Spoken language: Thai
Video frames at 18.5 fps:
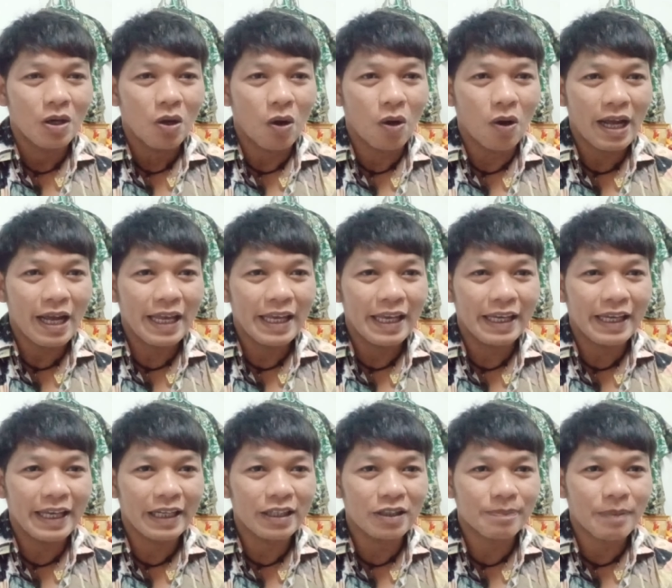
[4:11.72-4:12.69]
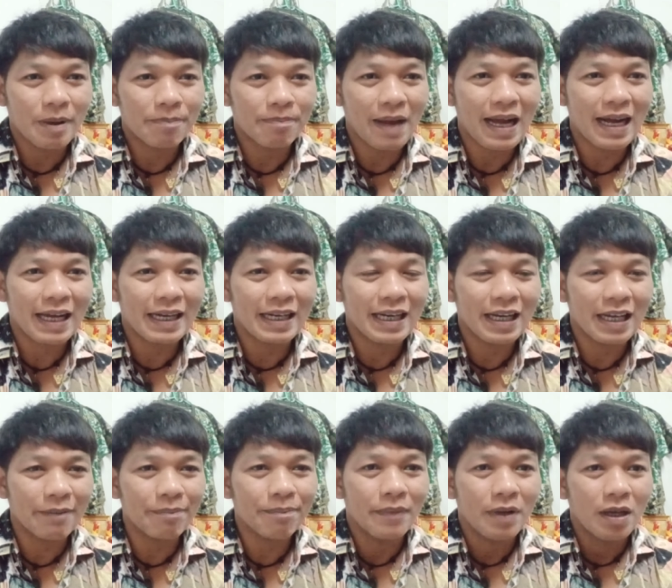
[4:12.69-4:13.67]
ขอให้เฮงๆปังๆกันนะค
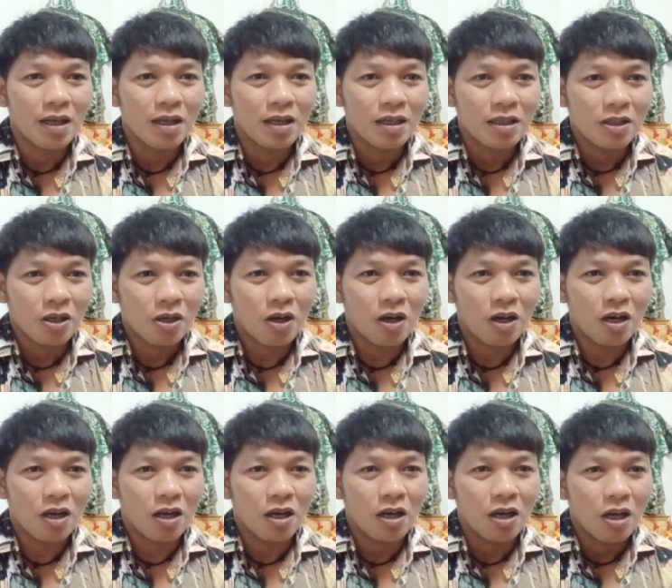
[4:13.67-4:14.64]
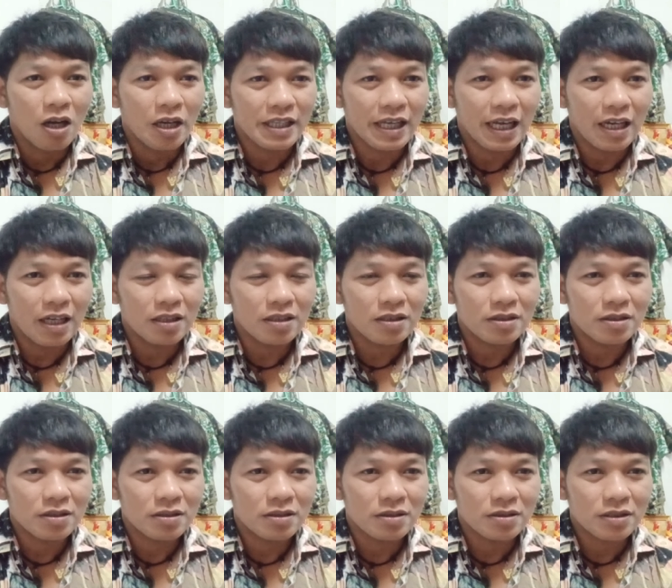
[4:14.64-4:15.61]
รับ ก็อย่า
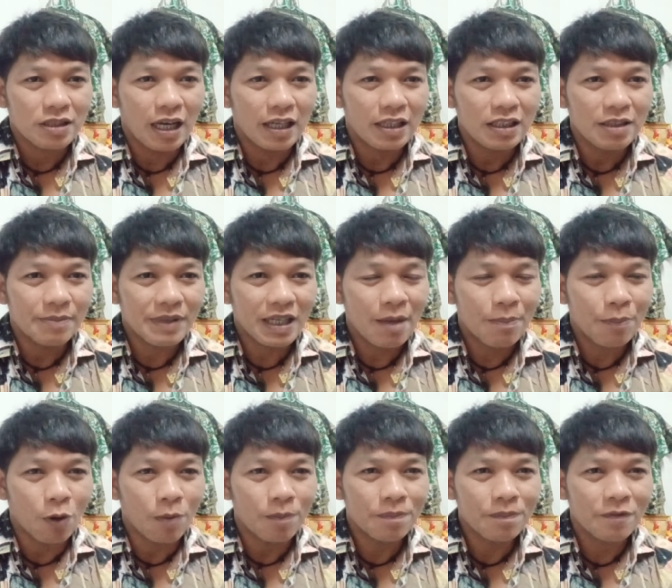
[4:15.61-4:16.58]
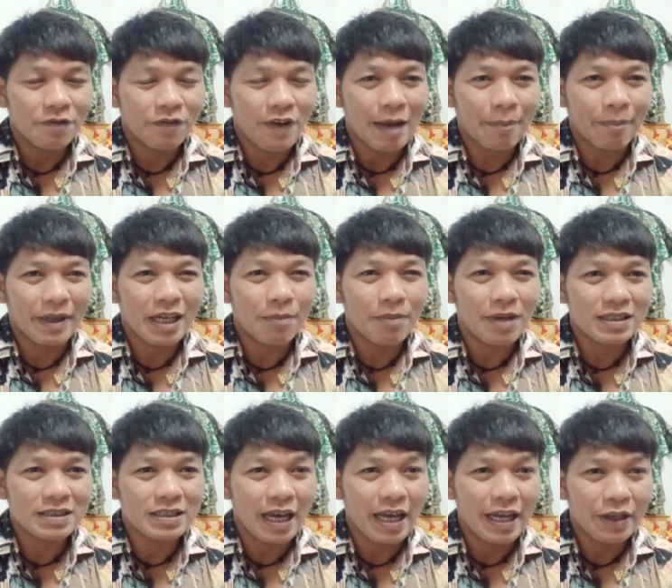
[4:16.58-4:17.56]
อย่าลืมนะครับ ผมฝากเป็นกำลั
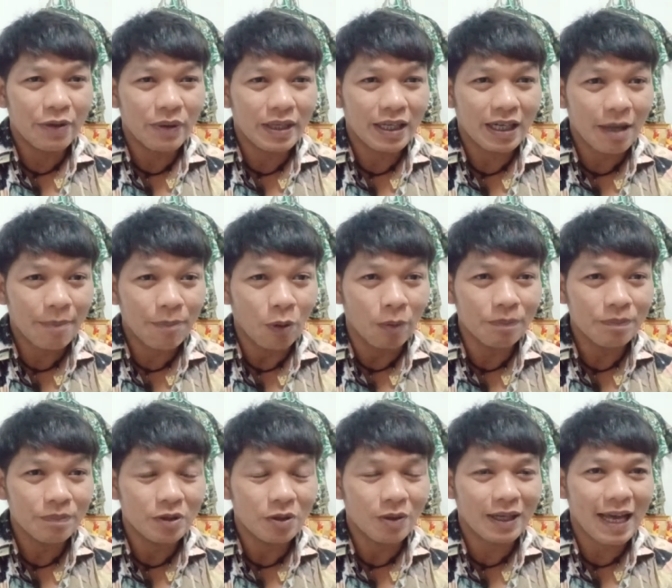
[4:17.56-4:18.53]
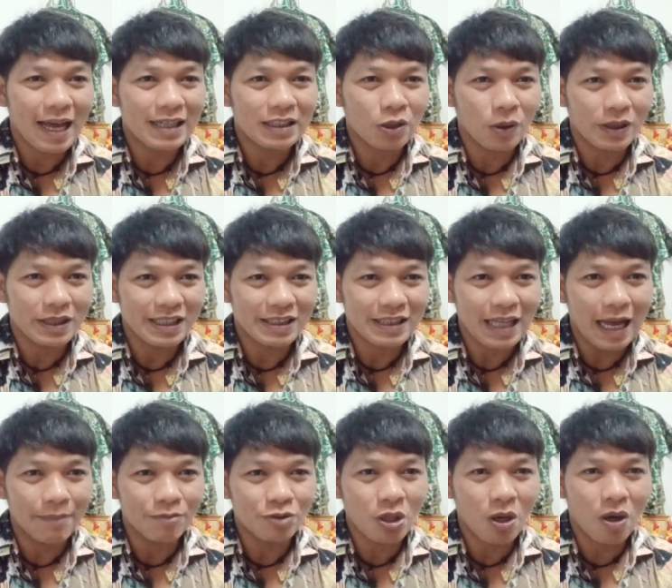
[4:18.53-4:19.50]
งใจให้ด้วยนะครับ ผมโดยการกดติดตา
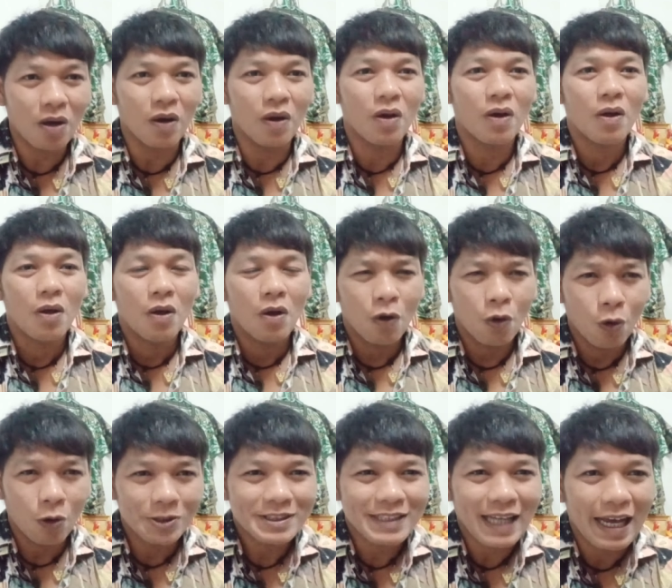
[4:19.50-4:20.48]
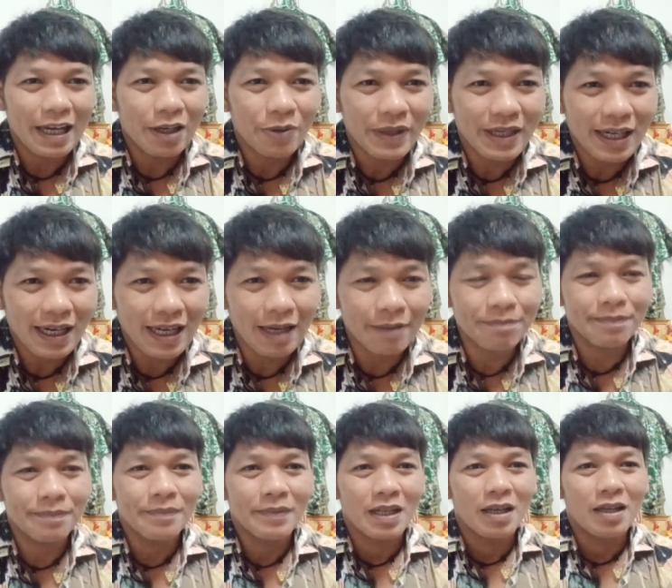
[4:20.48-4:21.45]
มช่องโอสายรุยนะครับ
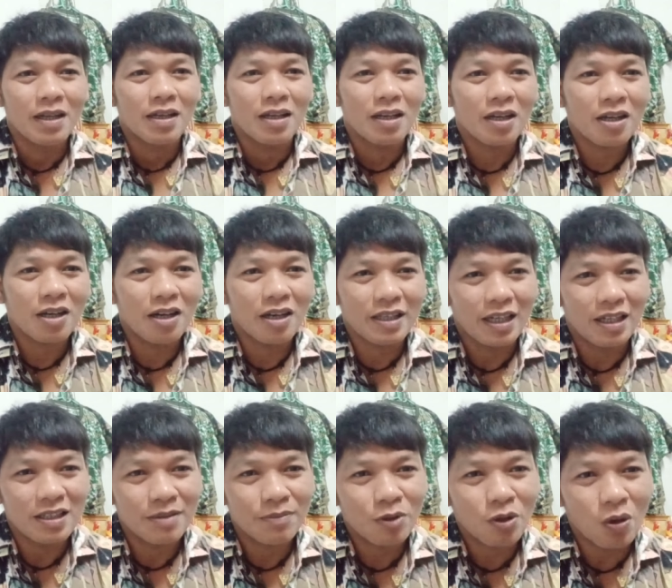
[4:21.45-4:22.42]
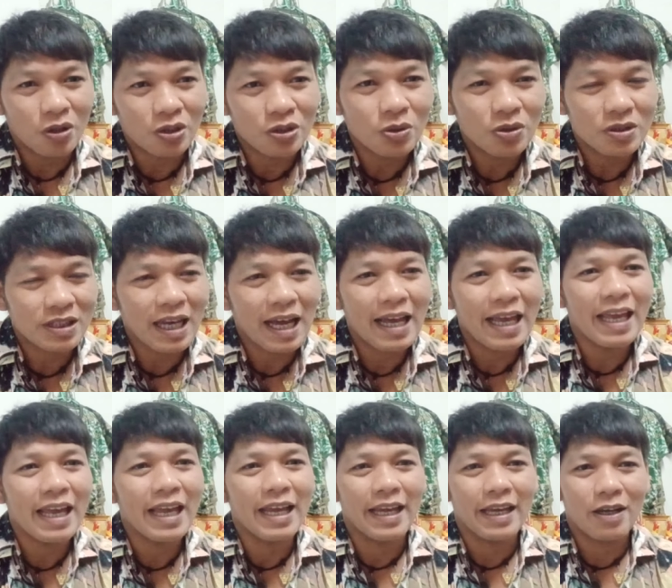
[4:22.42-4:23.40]
แล้วก็อย่าลืมกดถูกใจ
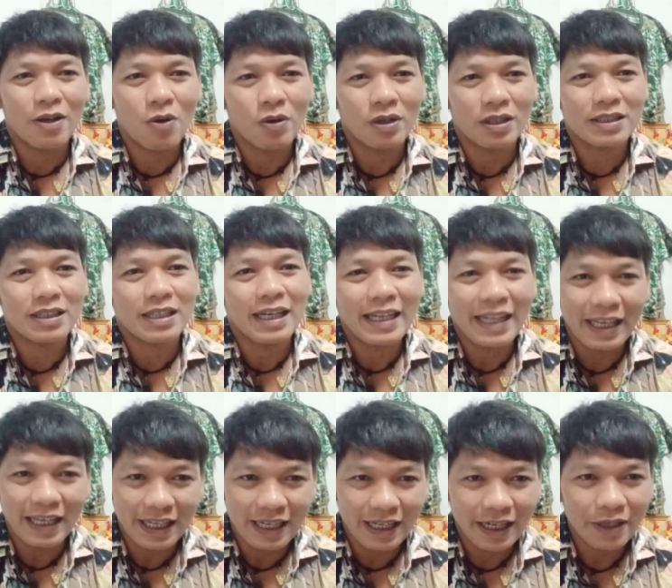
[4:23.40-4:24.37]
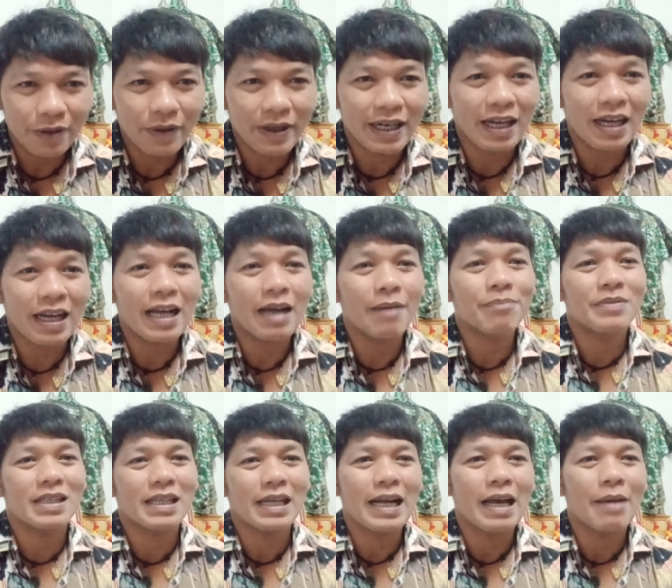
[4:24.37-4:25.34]
กดกระดิ่งให้ด้วยนะครับ
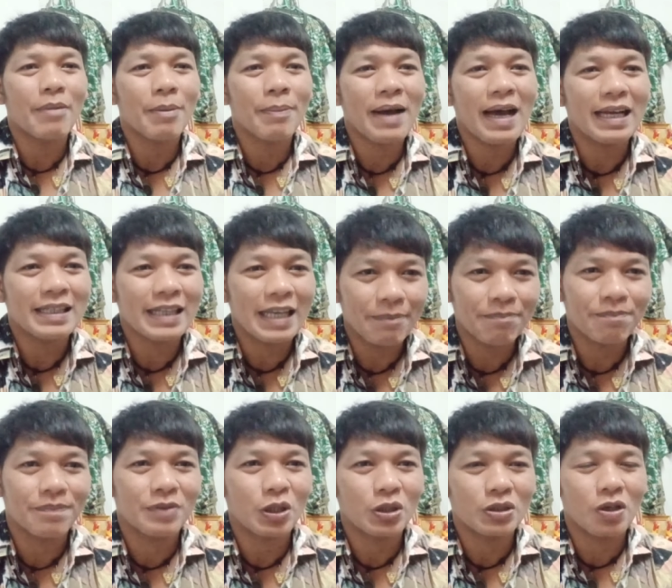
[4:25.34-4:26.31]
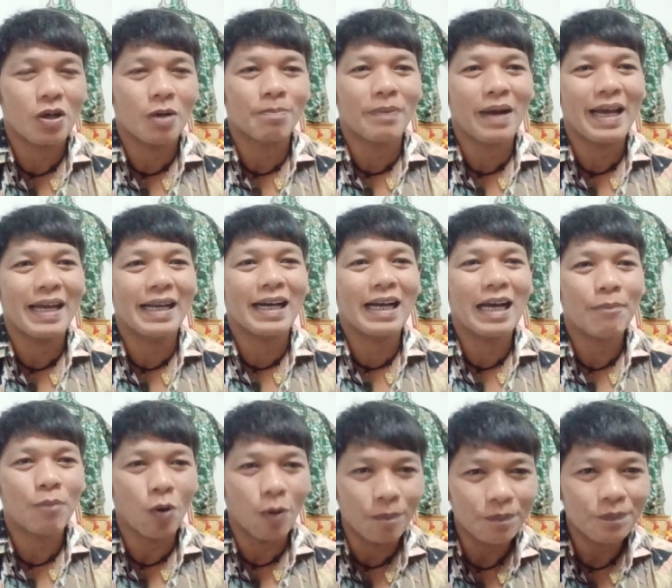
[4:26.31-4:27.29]
จะได้ไม่พลาดคลิปต่อๆไปนะครับ
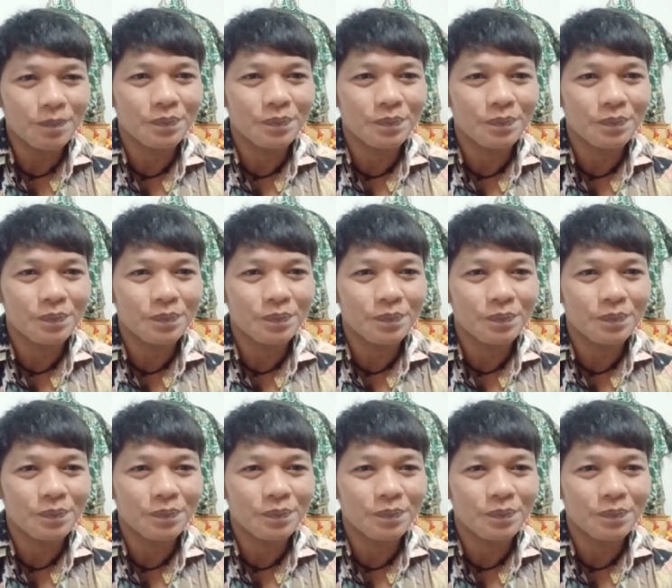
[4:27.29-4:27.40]
ผม